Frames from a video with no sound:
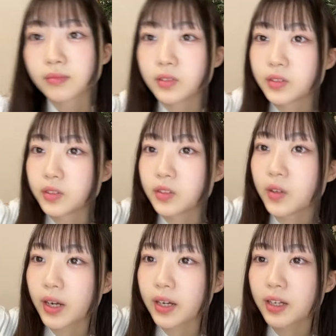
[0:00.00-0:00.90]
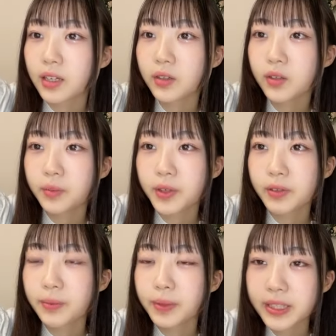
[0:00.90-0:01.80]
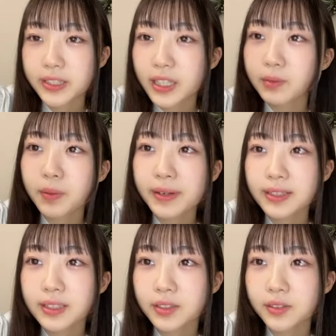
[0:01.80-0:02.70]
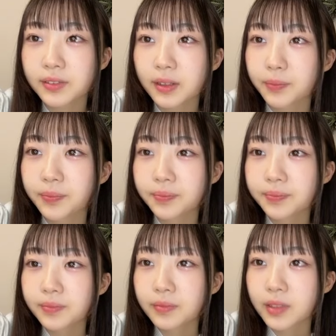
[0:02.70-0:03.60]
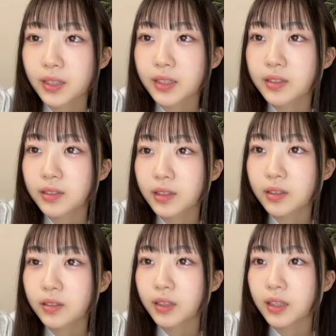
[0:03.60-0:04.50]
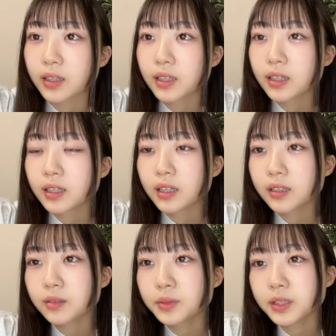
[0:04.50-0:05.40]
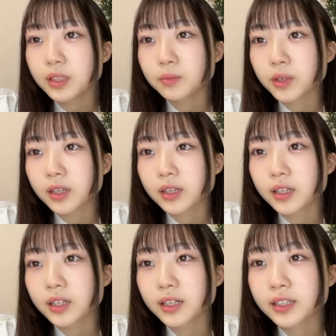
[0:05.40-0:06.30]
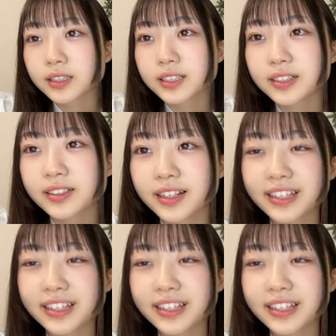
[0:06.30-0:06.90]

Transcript: 普通の唐揚げをみゆはめっちゃ食べます今日はお腹空いてるのでヤンニョムチキンも唐揚げやん違うか